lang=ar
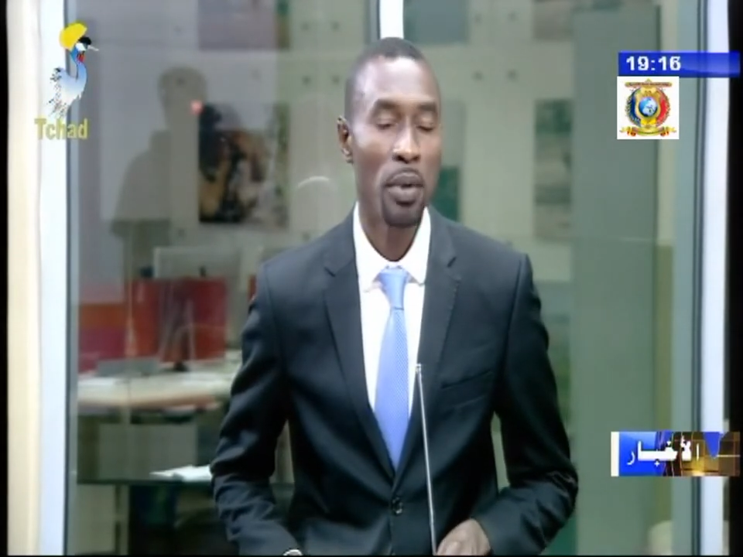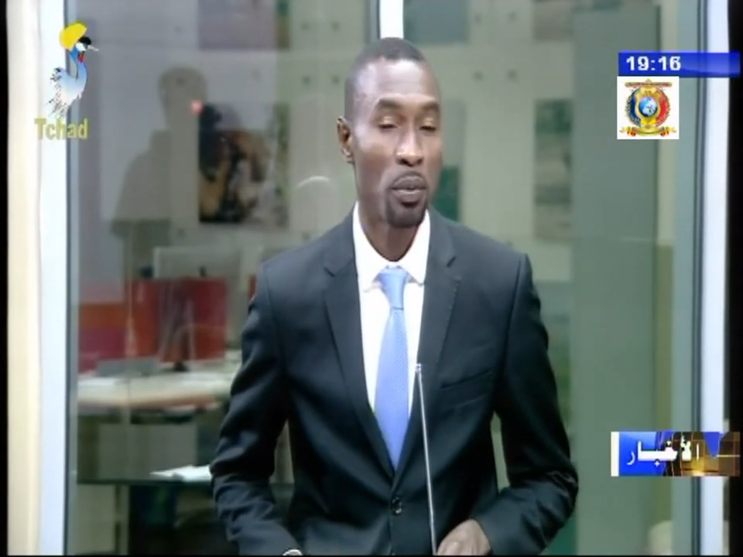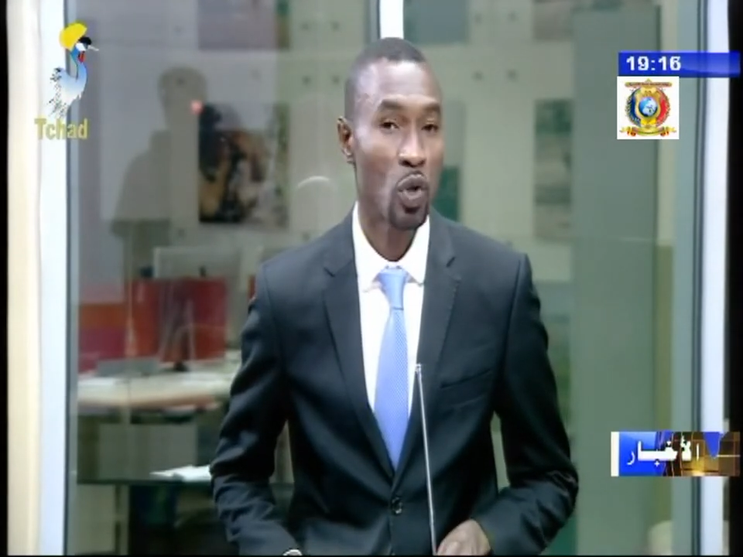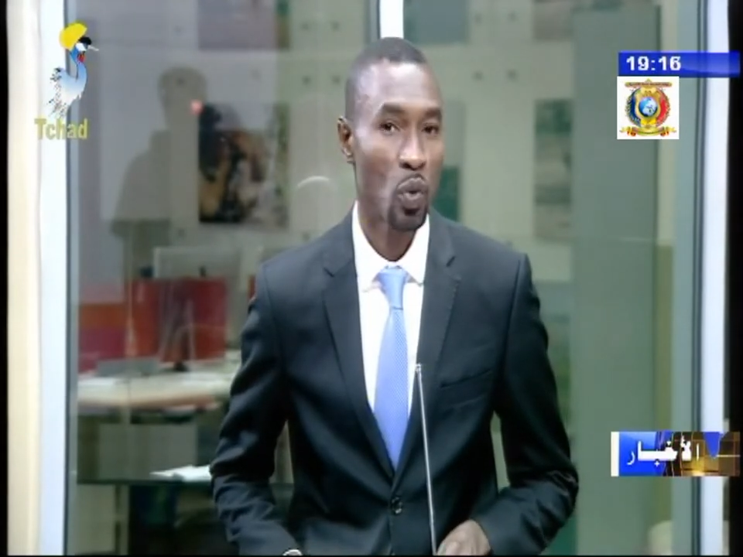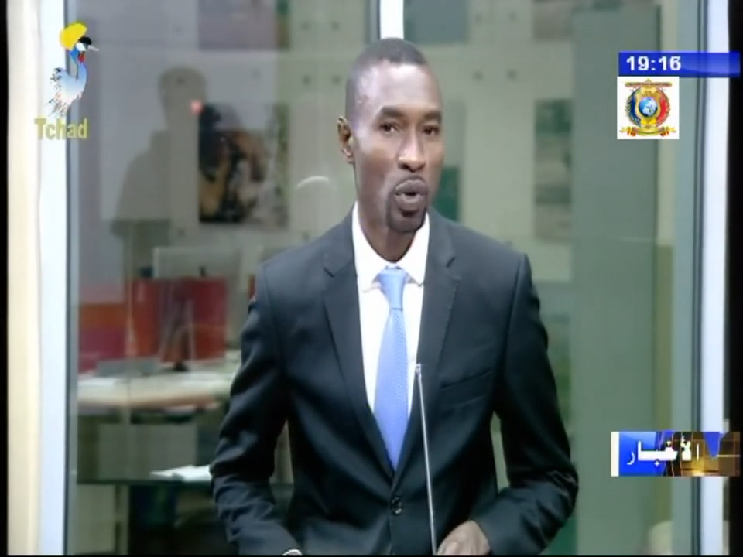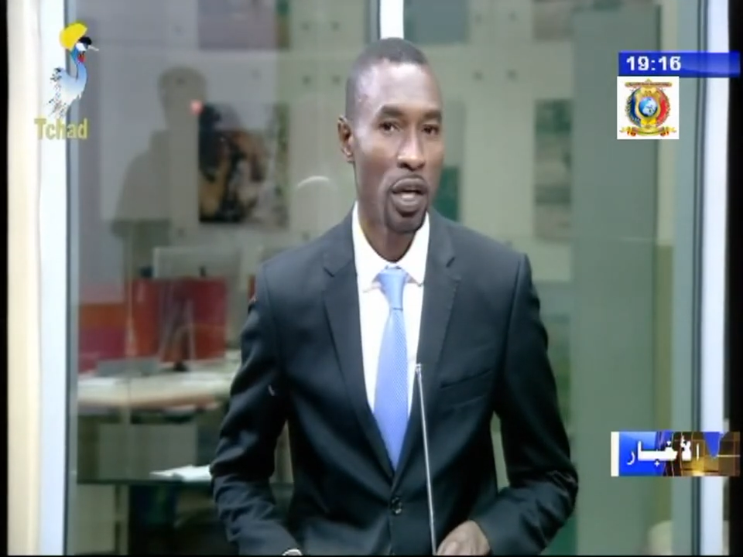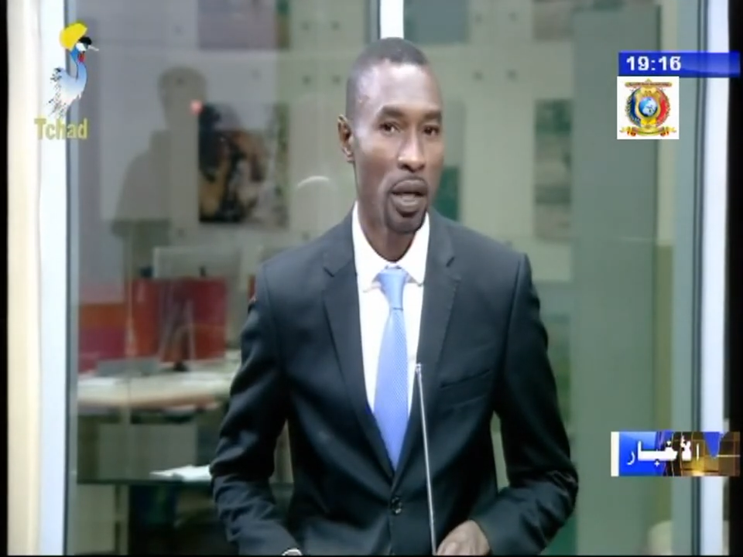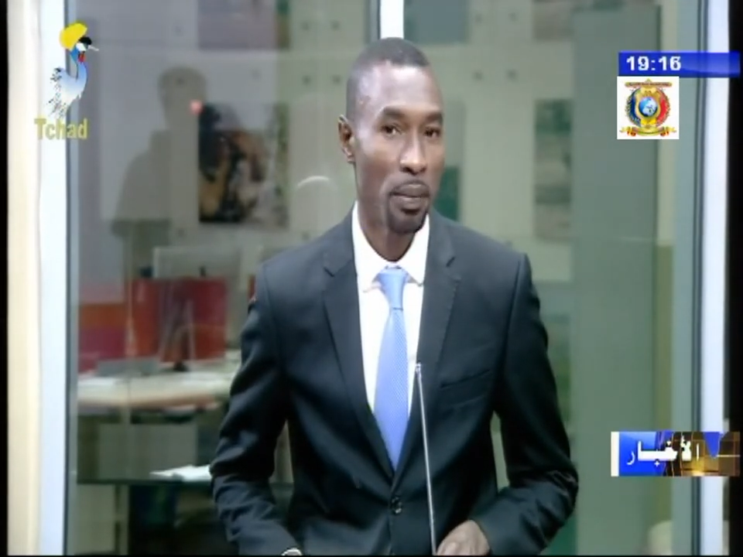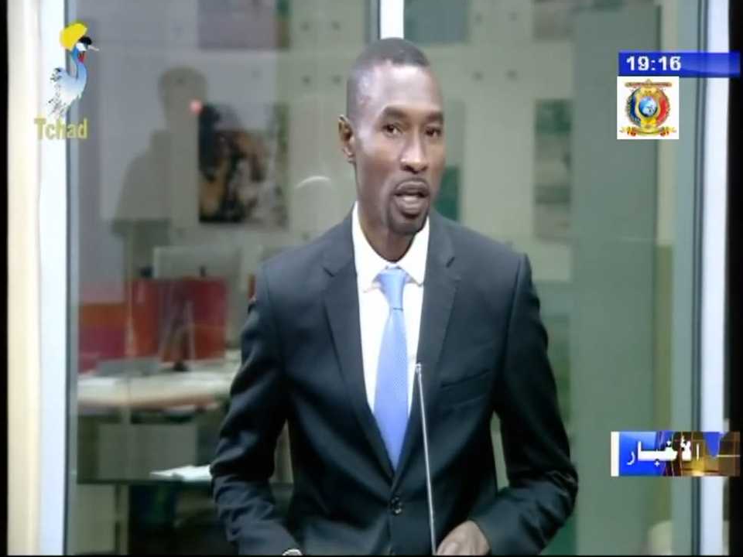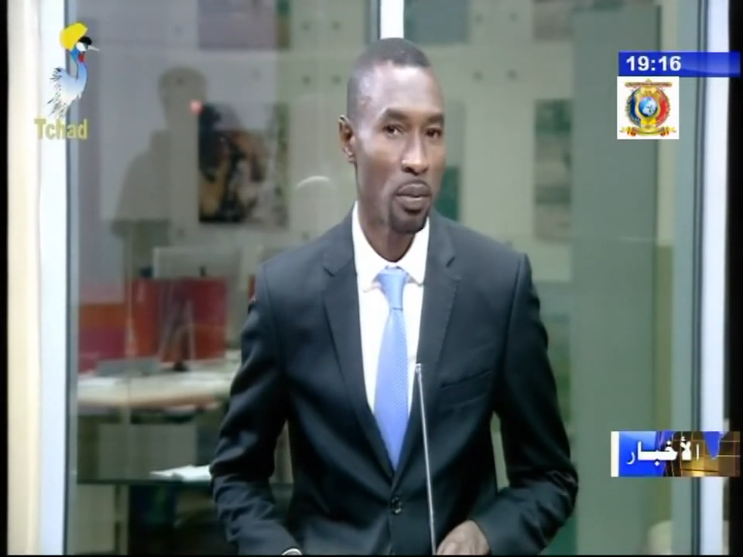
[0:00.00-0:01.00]
من
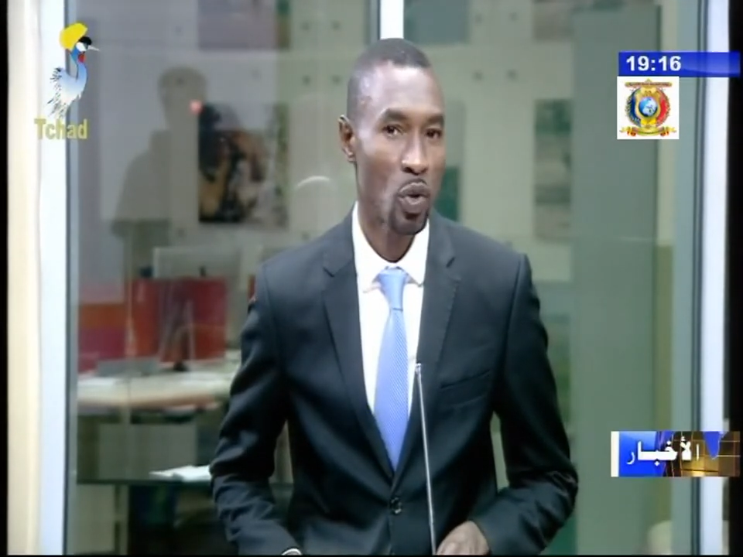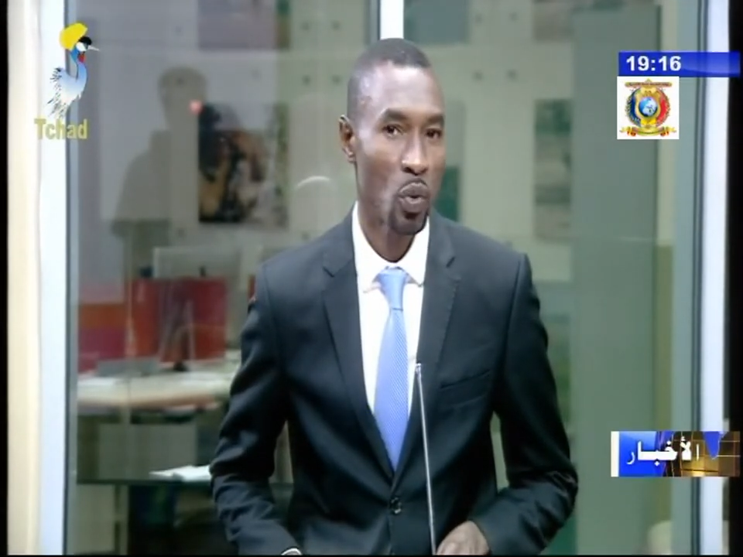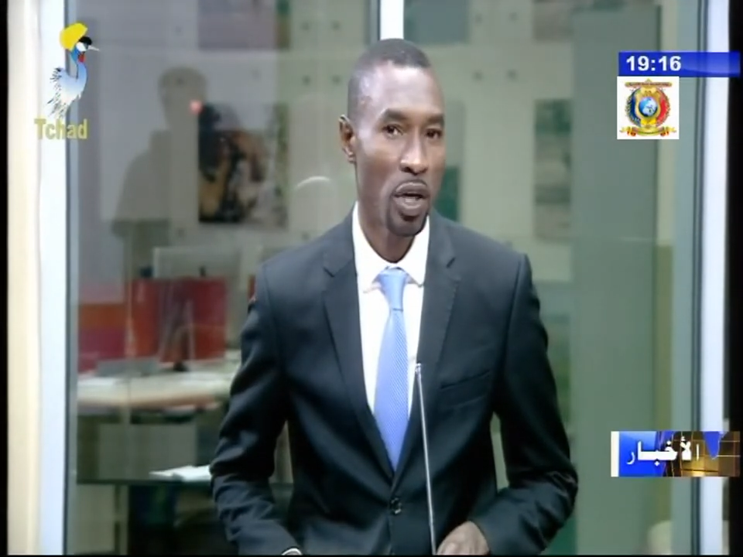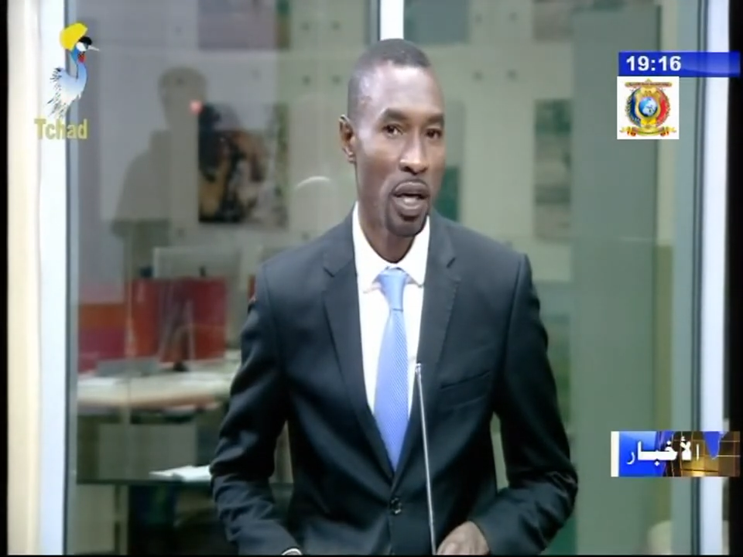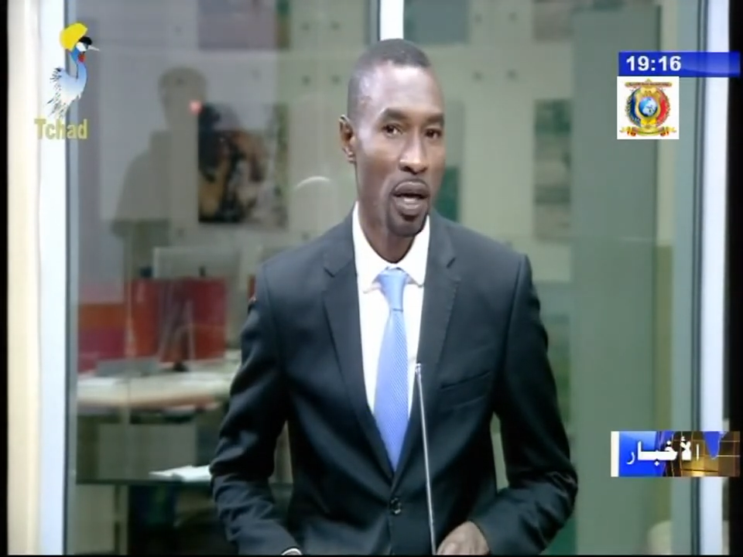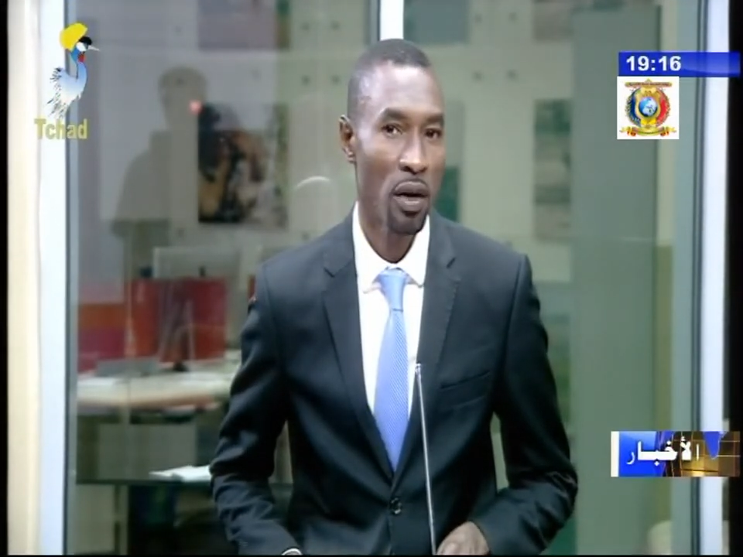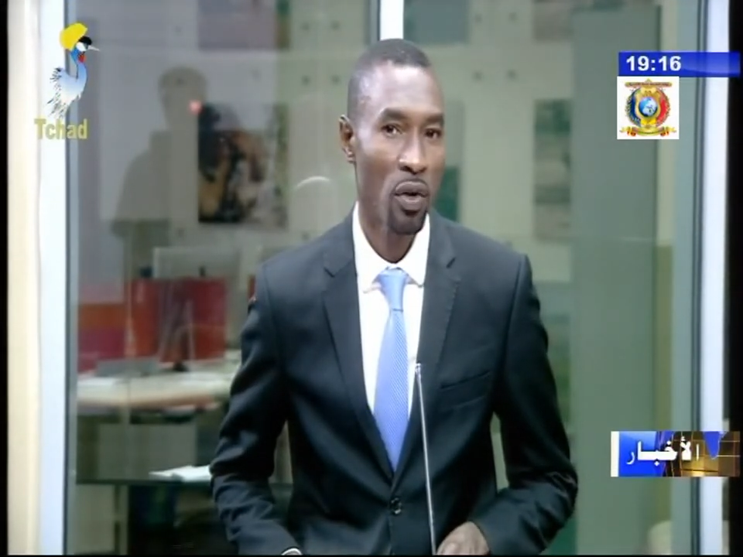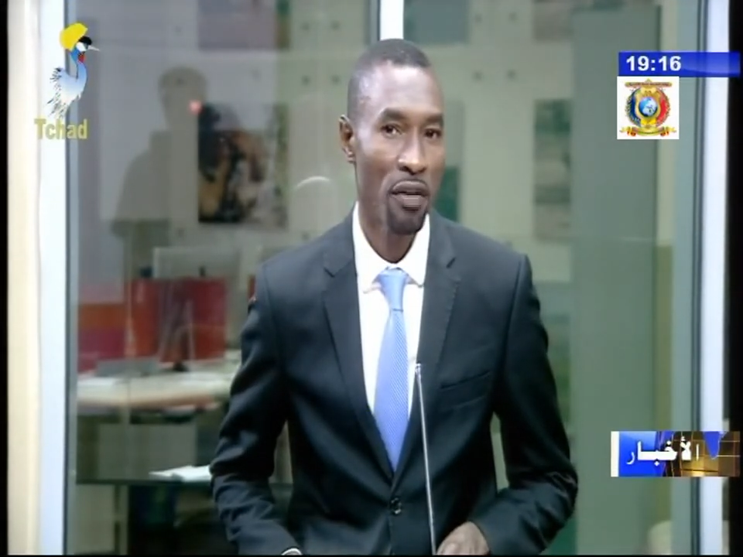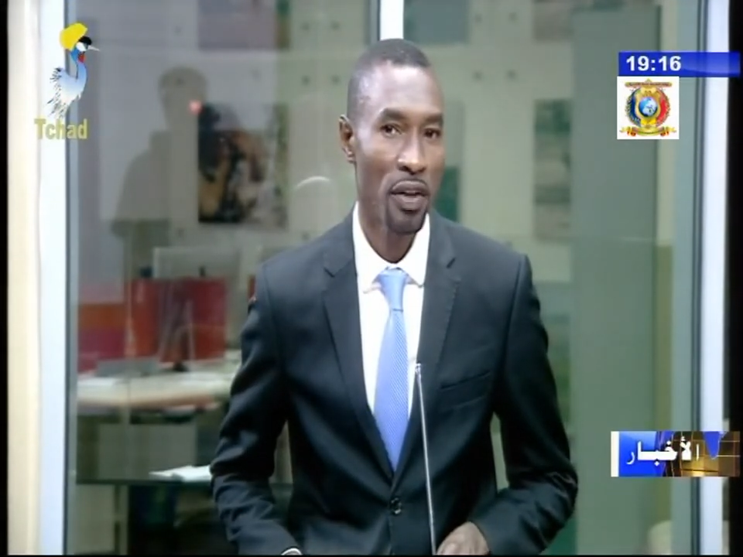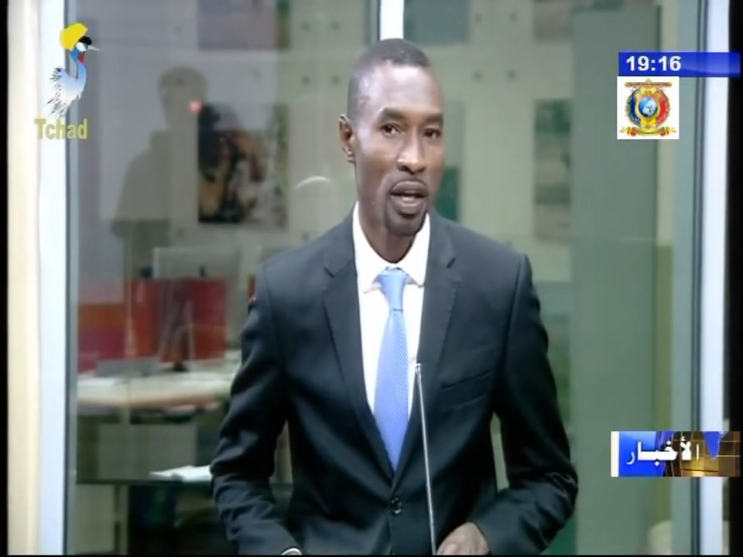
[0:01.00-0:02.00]
مسؤولين من المسؤولين
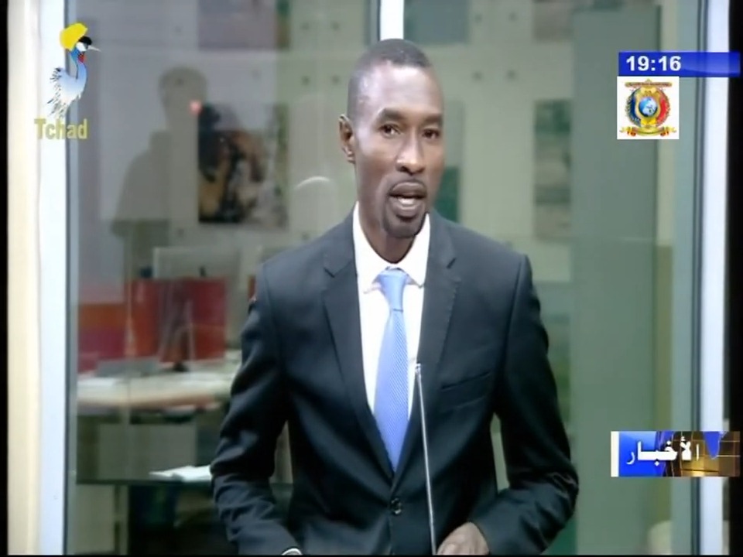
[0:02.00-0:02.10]
إضافة